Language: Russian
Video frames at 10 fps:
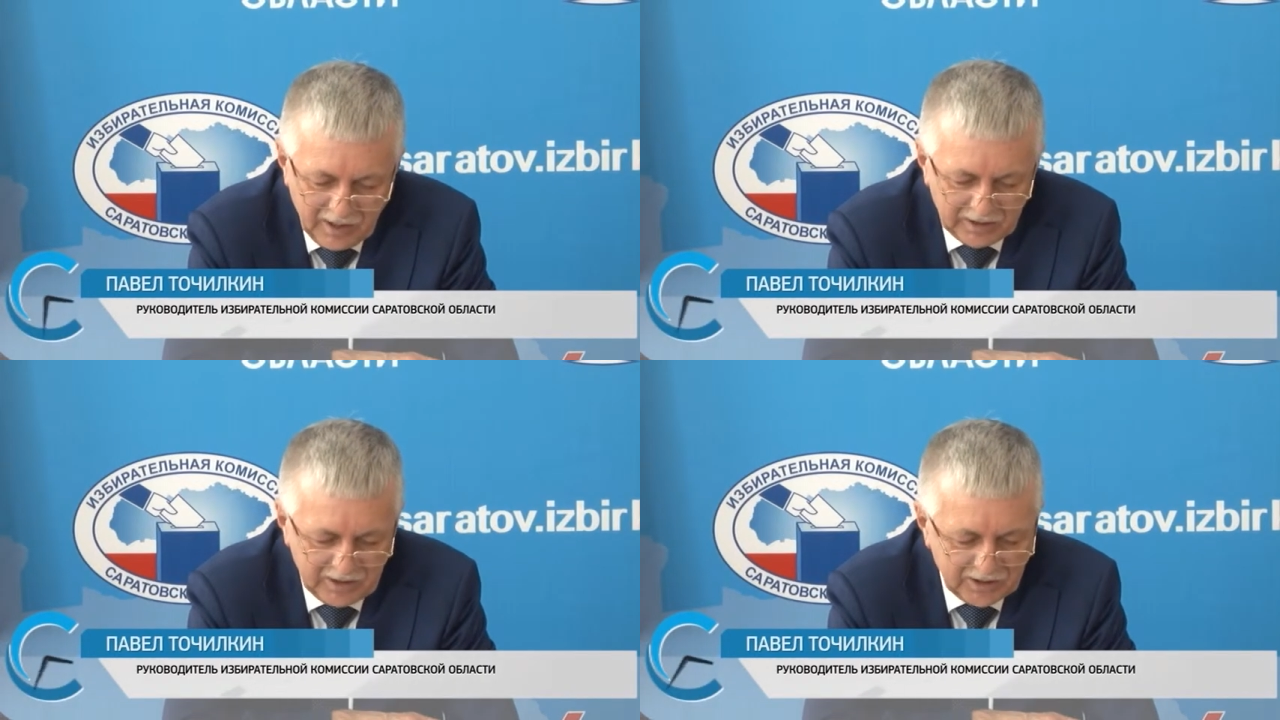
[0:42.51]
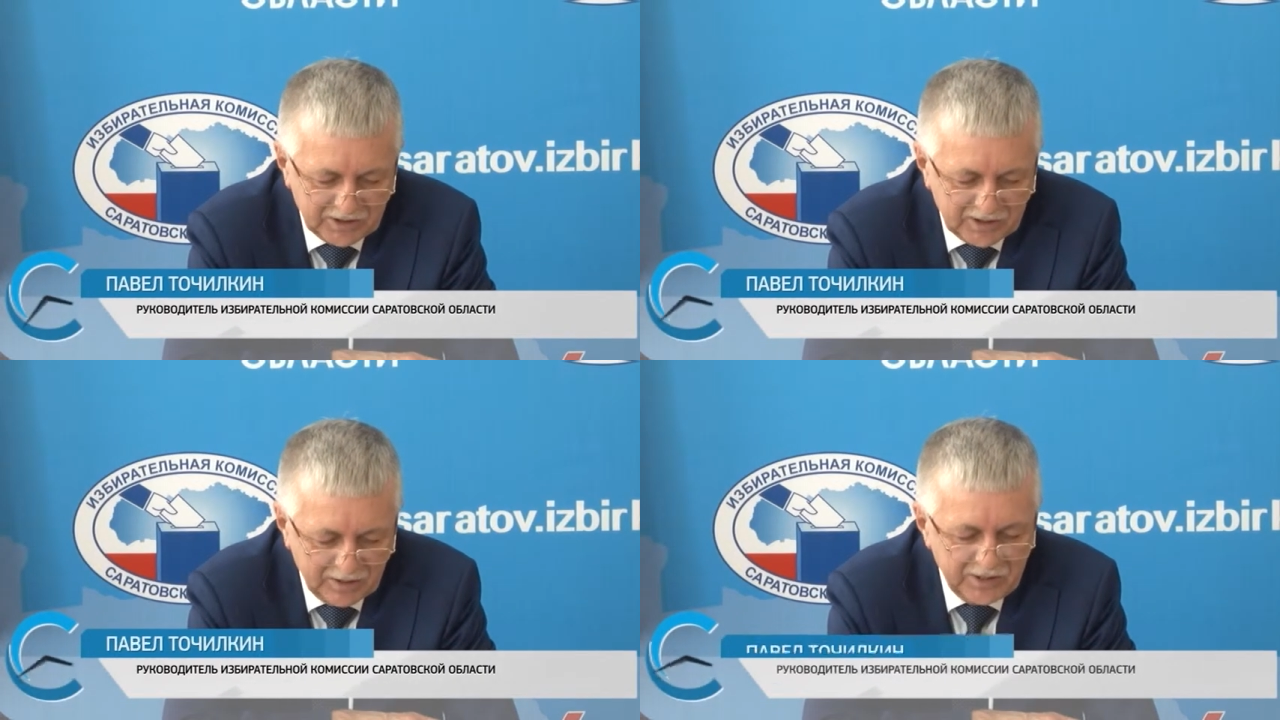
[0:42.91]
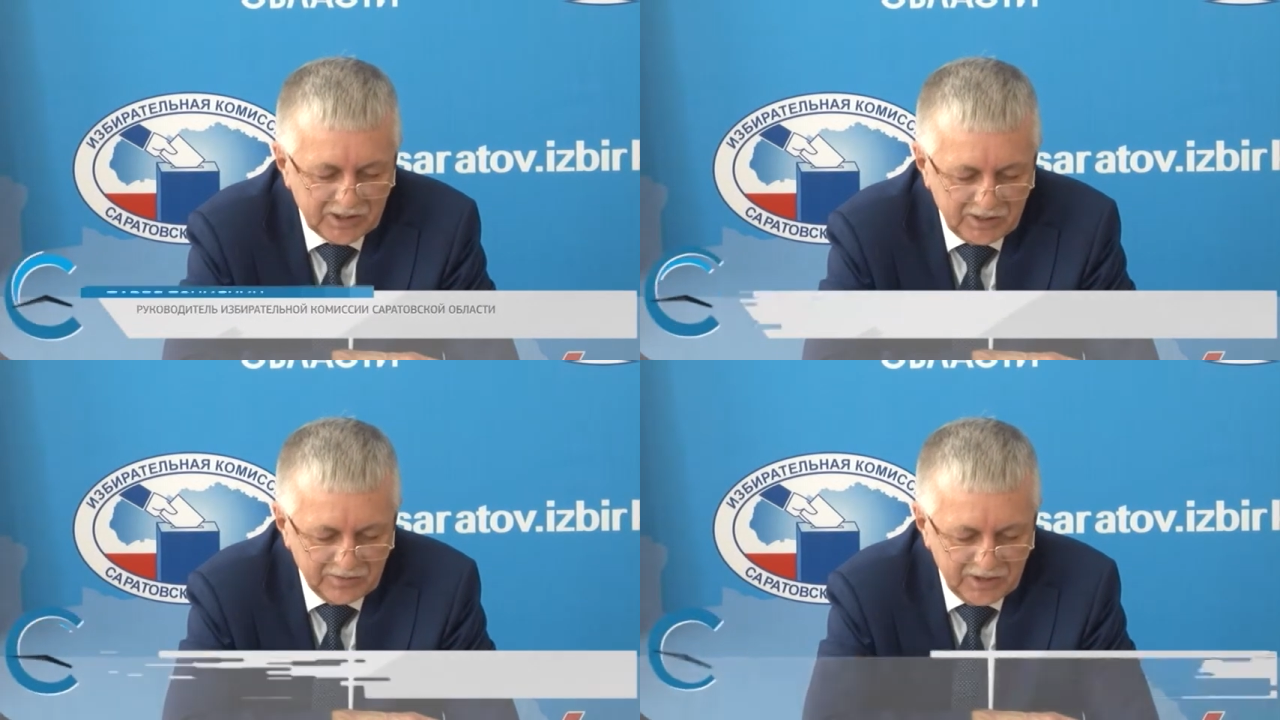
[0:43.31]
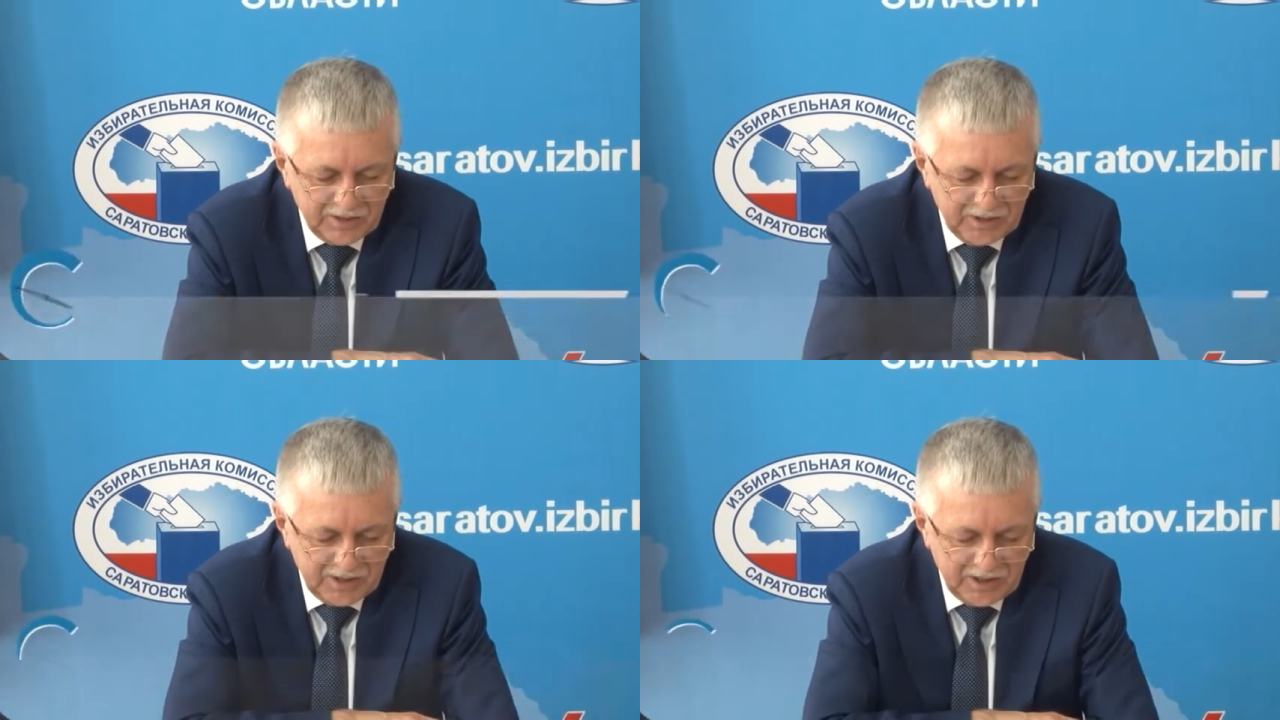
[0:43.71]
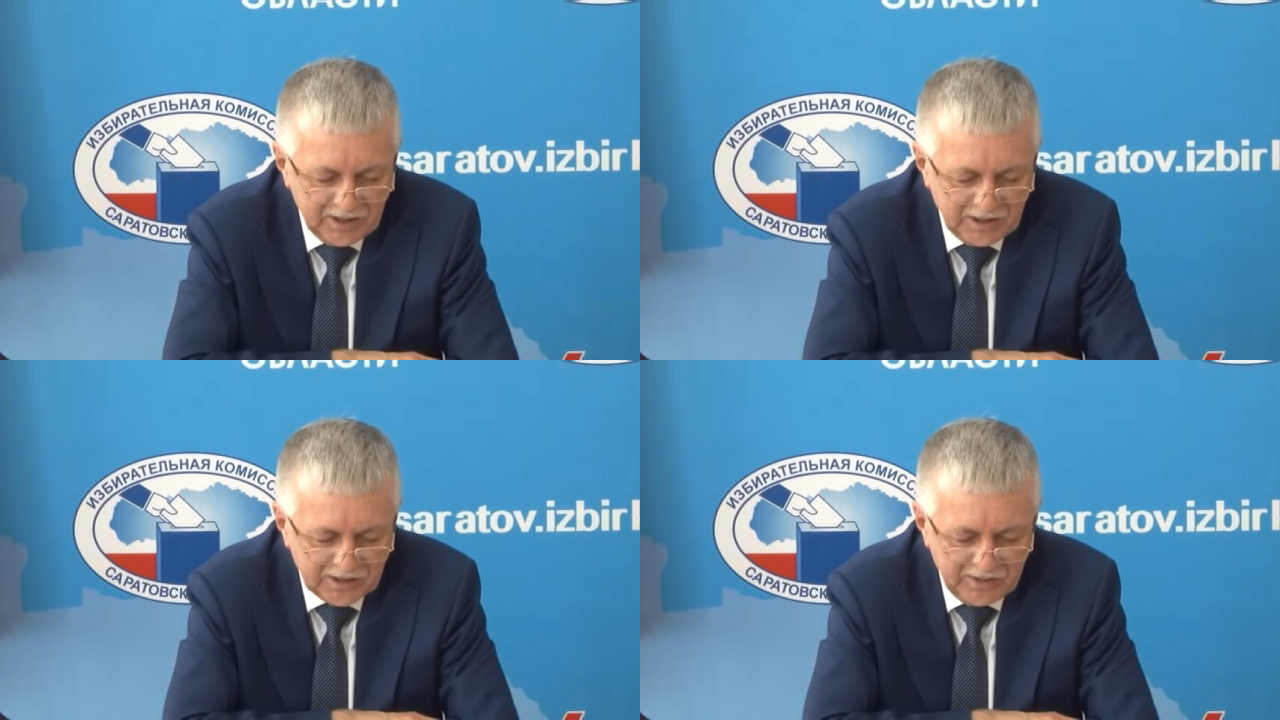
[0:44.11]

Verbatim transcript: а также за объективное доведение до